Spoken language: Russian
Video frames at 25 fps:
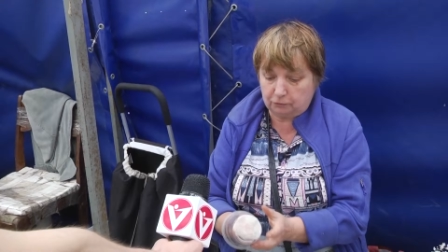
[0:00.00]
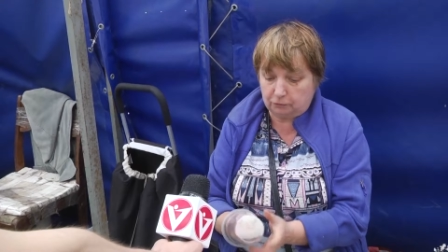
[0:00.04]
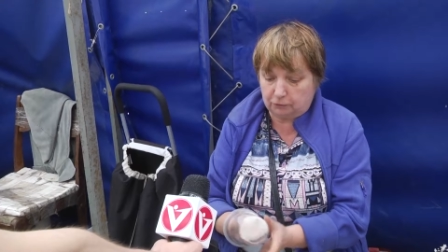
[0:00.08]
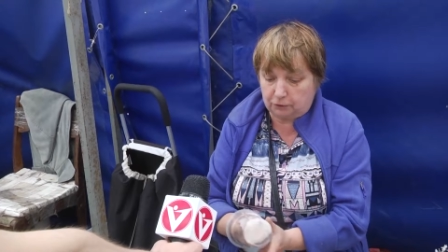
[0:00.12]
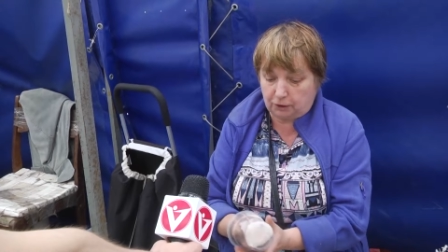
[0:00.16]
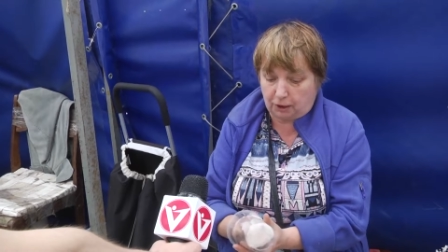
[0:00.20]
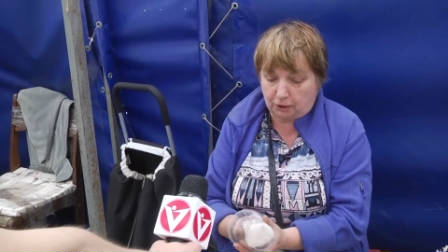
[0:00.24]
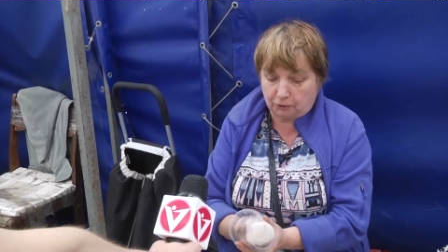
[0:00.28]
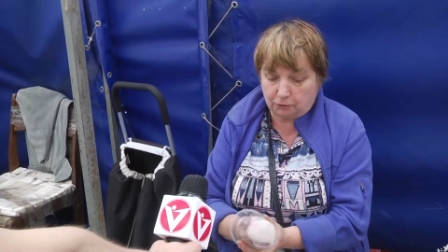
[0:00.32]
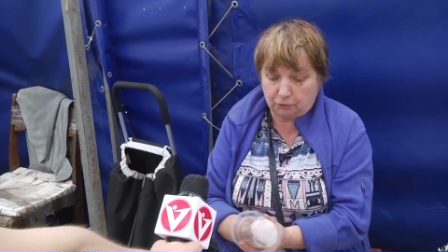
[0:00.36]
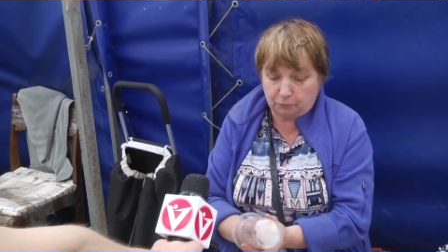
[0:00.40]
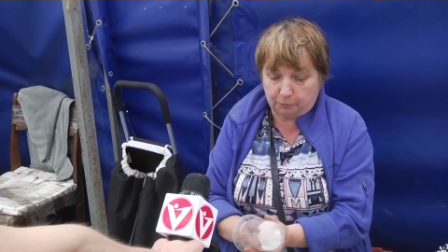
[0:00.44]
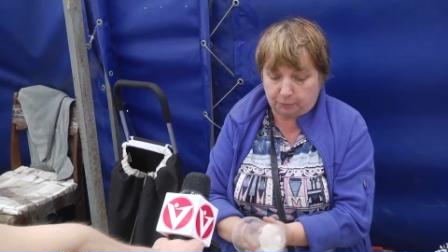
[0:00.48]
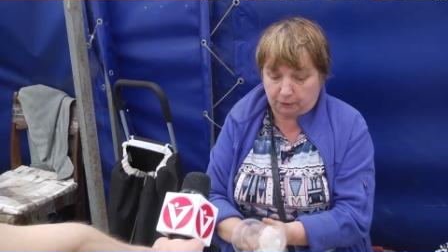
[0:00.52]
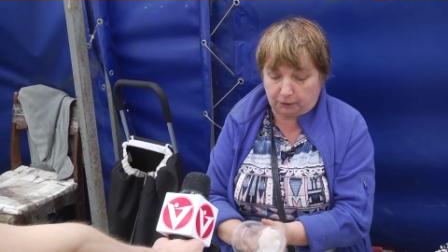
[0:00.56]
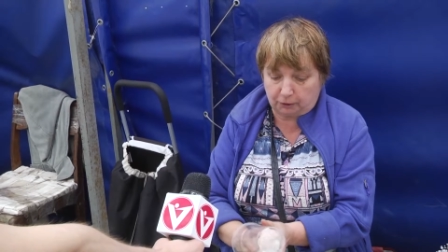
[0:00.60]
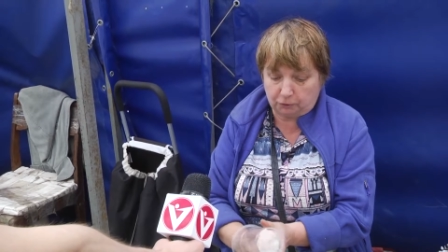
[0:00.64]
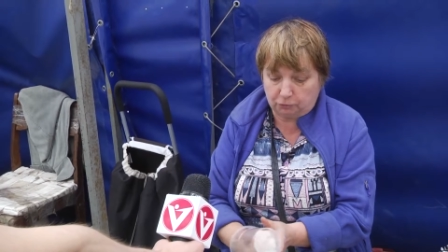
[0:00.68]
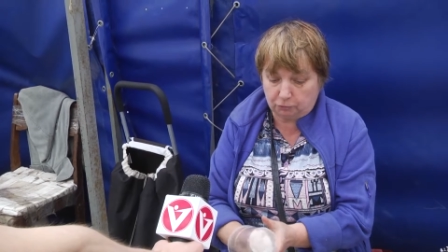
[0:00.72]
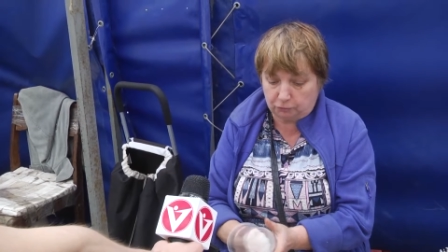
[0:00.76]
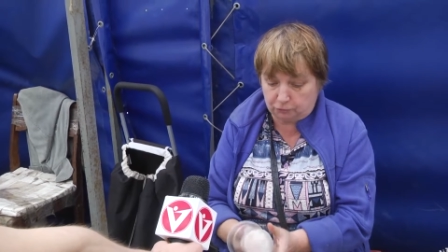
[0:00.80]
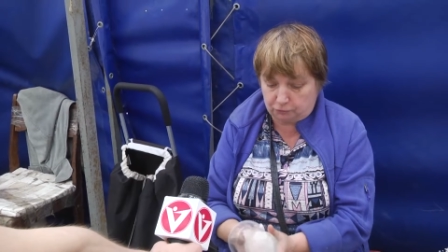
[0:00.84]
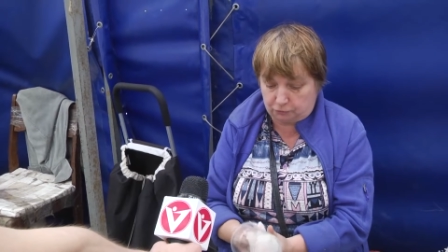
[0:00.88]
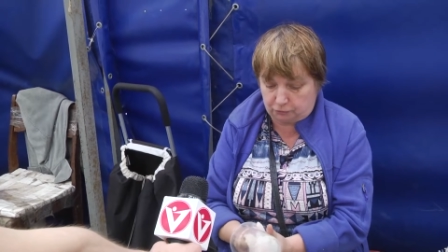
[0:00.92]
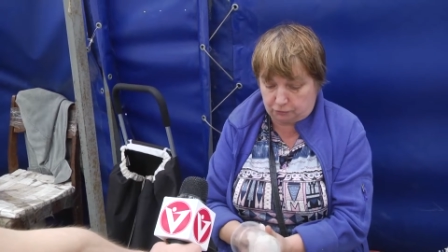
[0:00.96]
раннюю
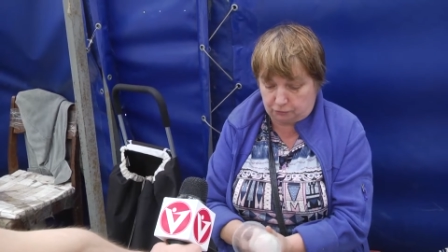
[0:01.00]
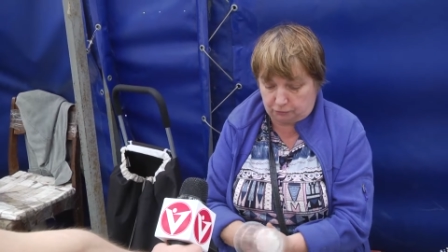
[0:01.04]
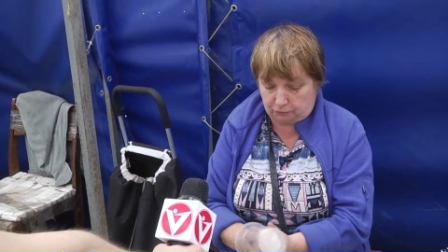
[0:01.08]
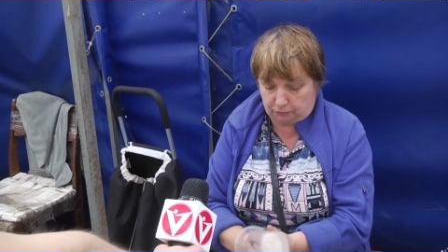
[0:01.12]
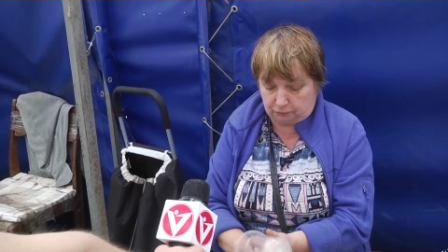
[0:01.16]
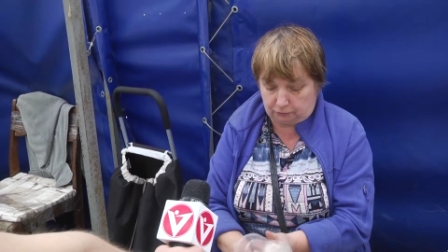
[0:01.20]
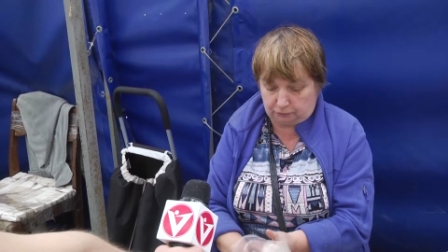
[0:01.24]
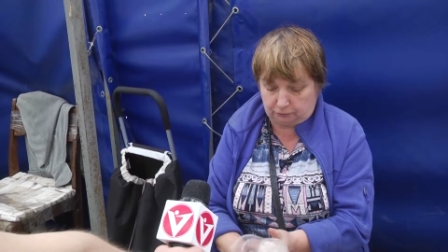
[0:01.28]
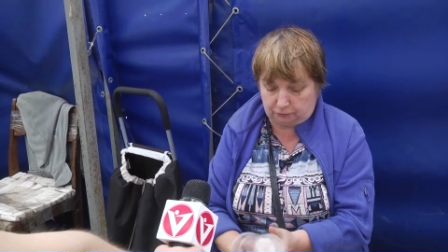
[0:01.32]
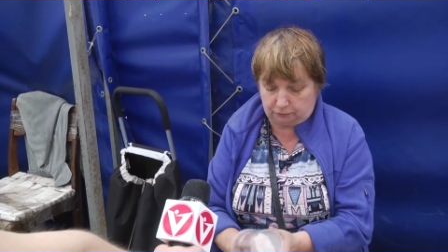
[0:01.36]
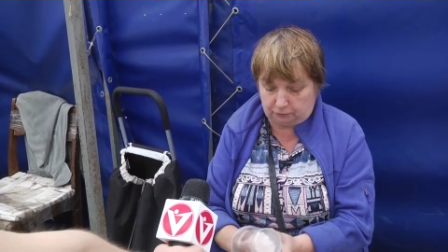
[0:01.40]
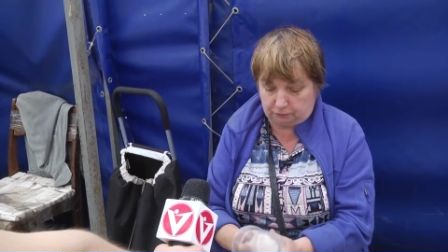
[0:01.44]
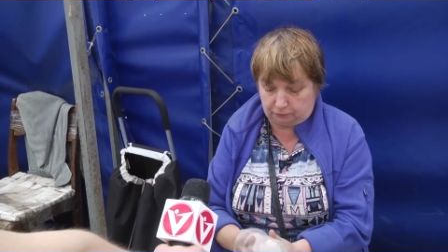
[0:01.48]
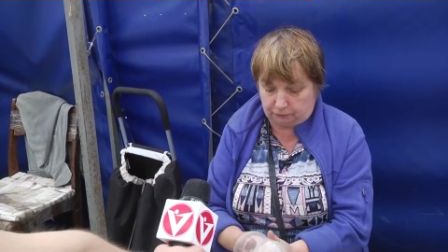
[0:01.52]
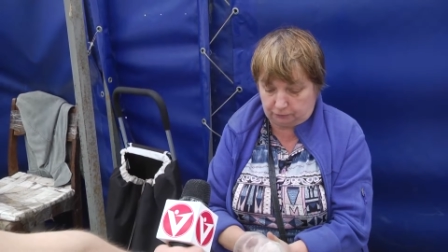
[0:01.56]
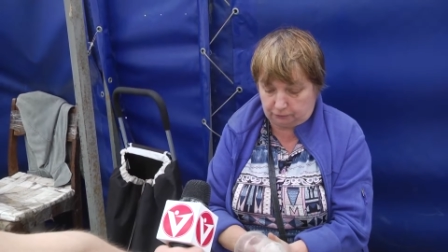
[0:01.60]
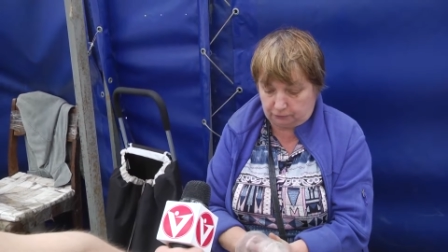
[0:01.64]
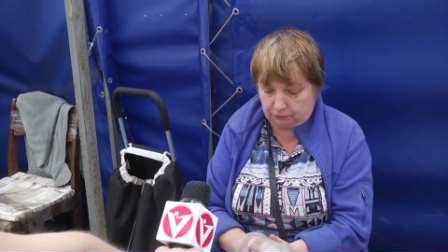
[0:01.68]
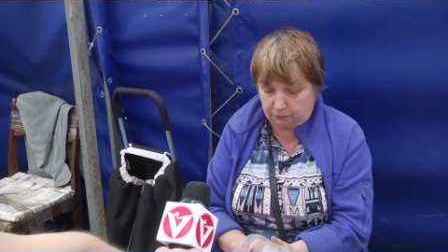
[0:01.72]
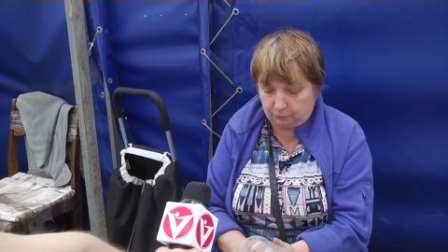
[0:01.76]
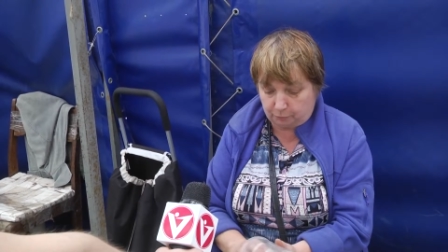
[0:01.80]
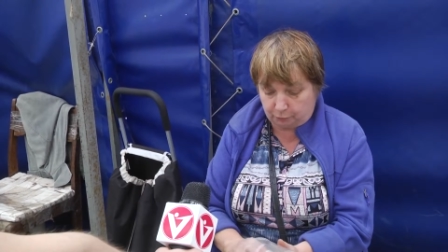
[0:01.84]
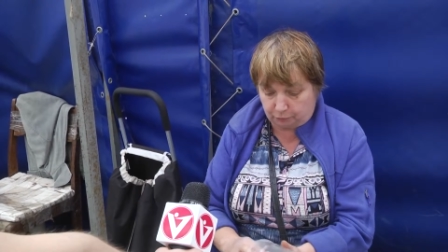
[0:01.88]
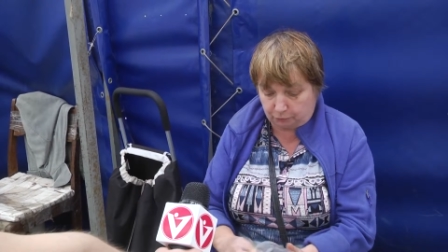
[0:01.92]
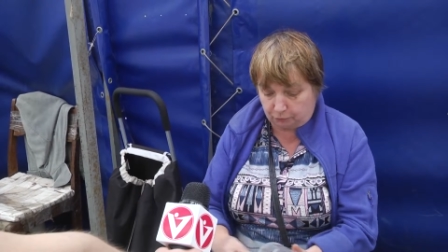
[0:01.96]
продукцию
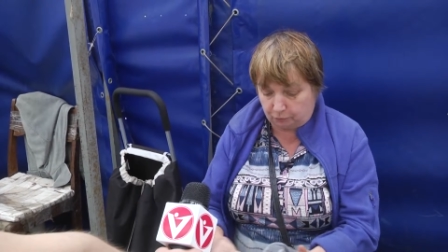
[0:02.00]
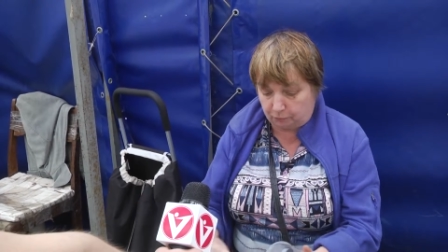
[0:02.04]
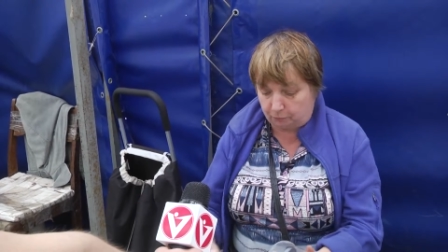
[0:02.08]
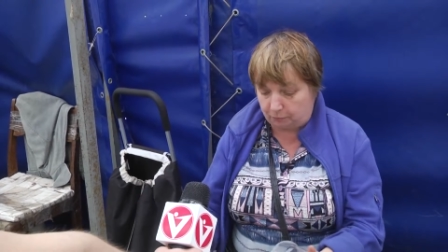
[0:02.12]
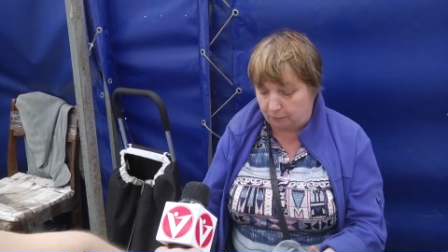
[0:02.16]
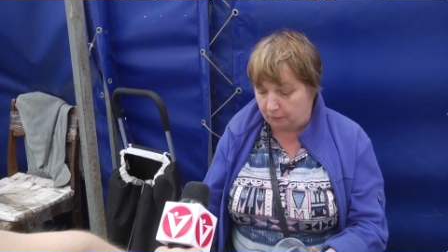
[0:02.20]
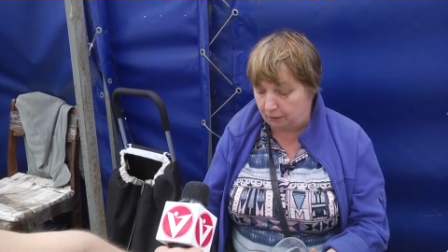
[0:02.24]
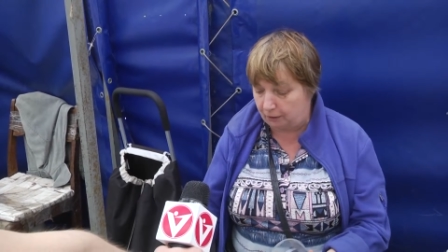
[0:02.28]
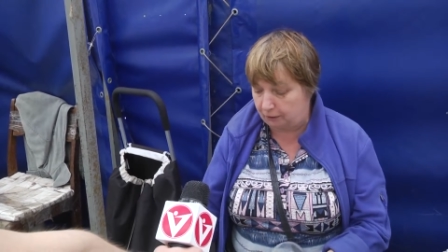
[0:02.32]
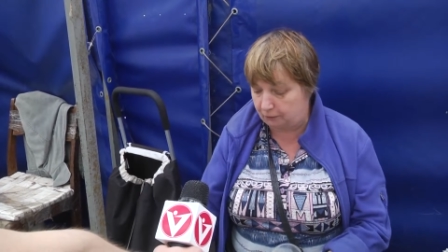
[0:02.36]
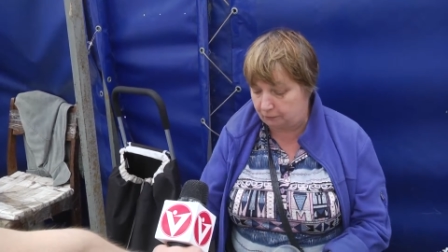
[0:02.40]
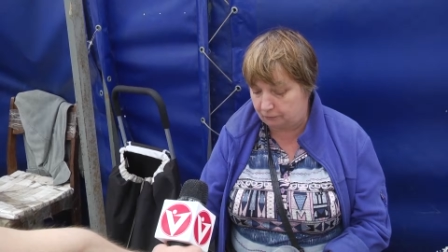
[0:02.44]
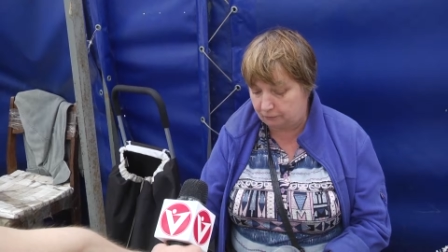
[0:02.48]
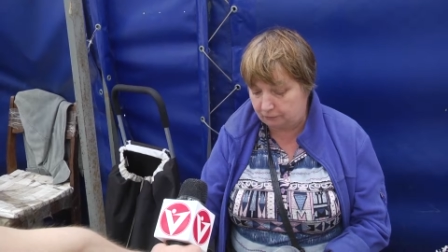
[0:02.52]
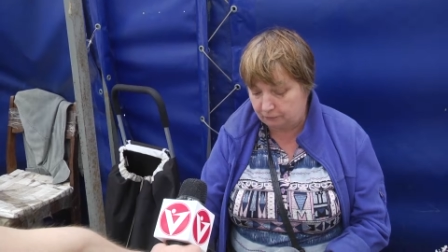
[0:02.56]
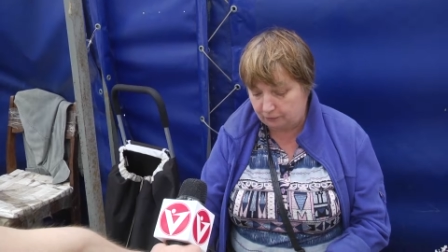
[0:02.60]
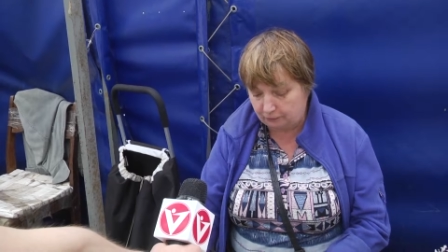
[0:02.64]
не покупаю.